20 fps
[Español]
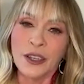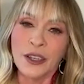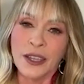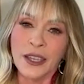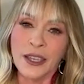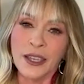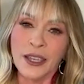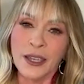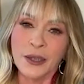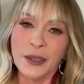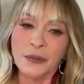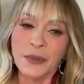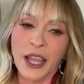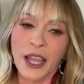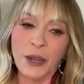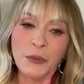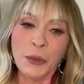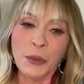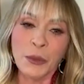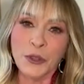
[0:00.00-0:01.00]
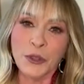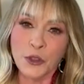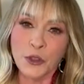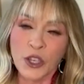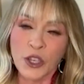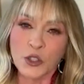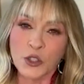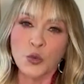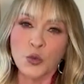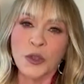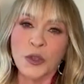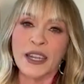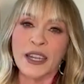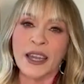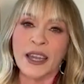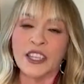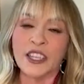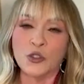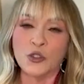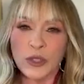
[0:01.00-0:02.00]
él me pidió que
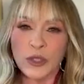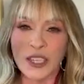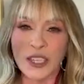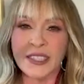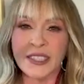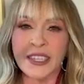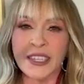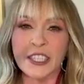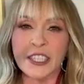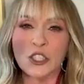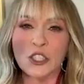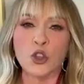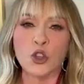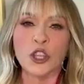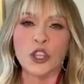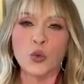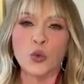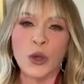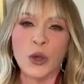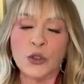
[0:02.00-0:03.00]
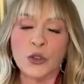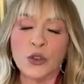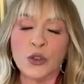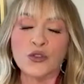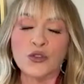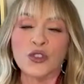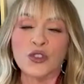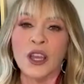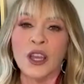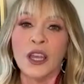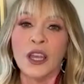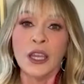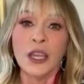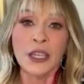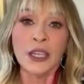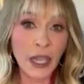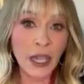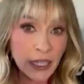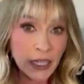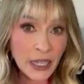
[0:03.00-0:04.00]
estuviera en su tercer disco de duetos
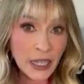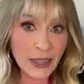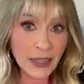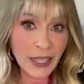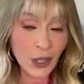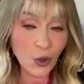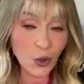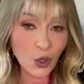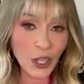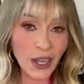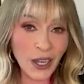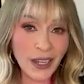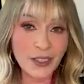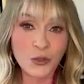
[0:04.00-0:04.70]
y ahí canté con él.